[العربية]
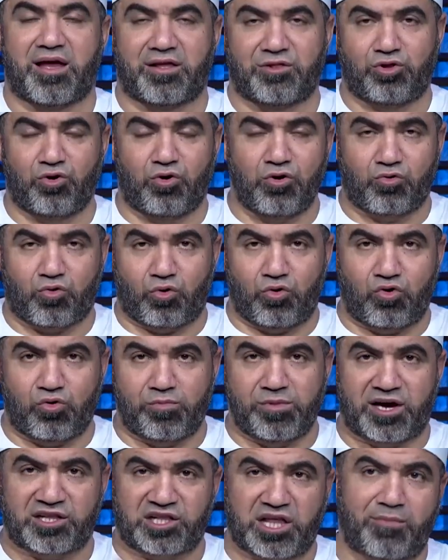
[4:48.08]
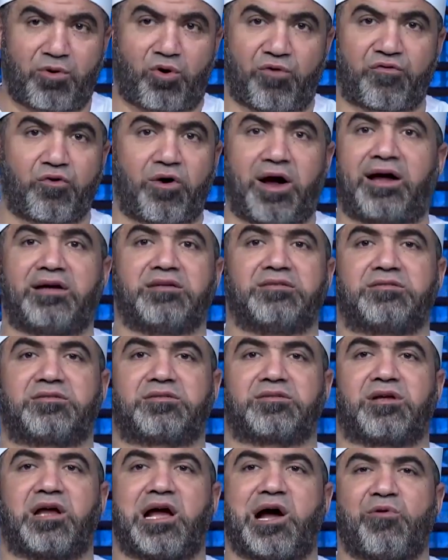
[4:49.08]
دول كلهم يجتمعوا في واحد
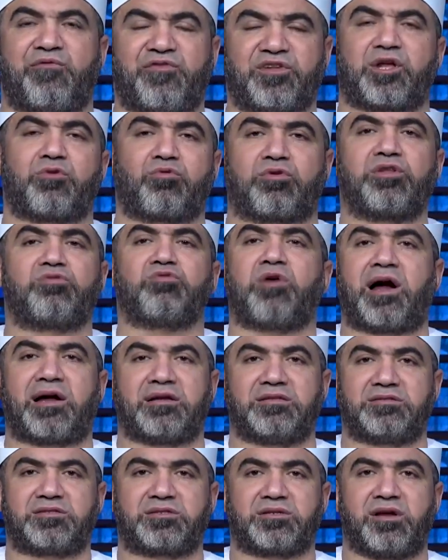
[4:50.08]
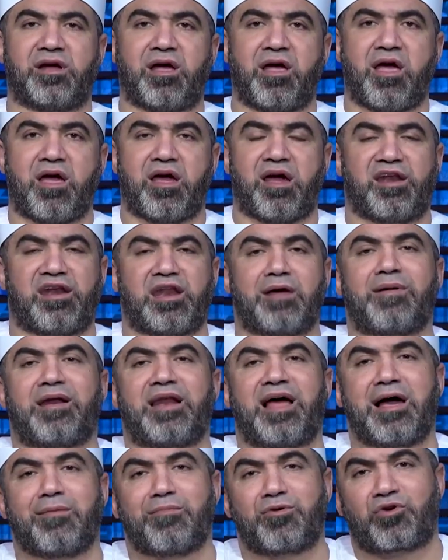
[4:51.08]
او في توقيت واحد انما
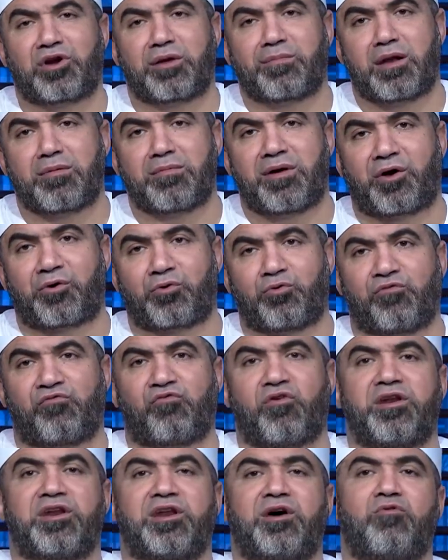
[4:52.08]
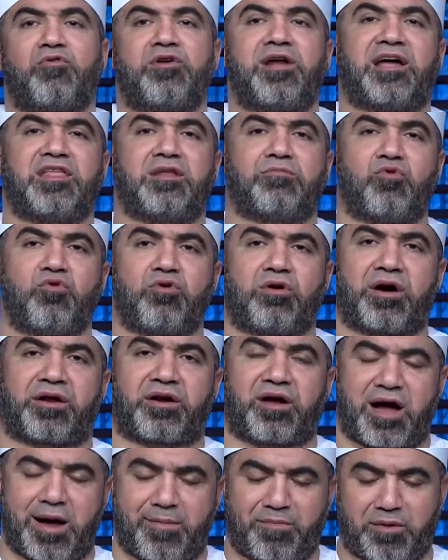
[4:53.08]
الامرون بالمعروف والنهون عن
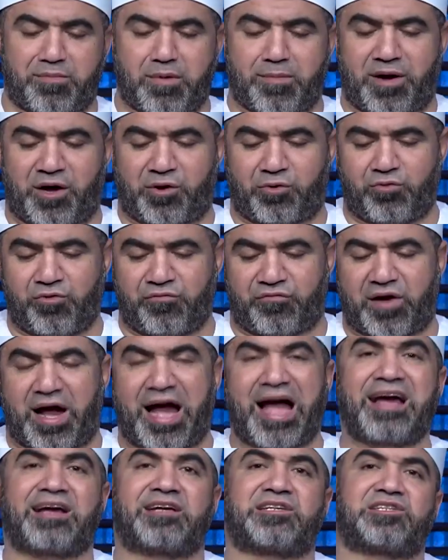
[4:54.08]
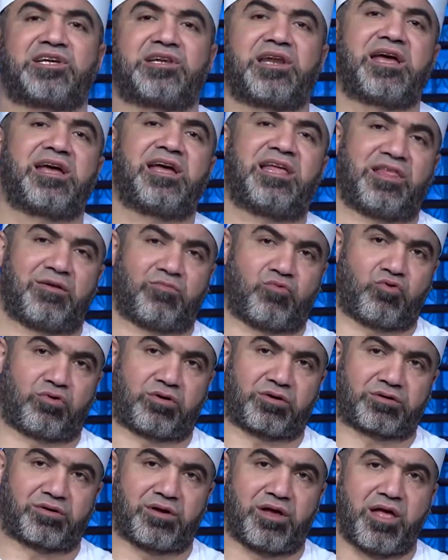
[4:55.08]
المنكر امر بمعروف عكس نهي عن
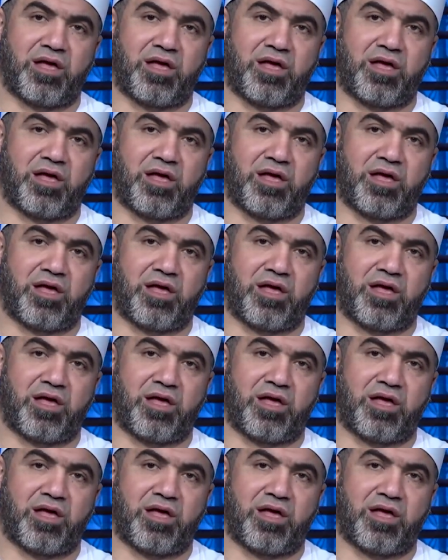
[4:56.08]
المنكر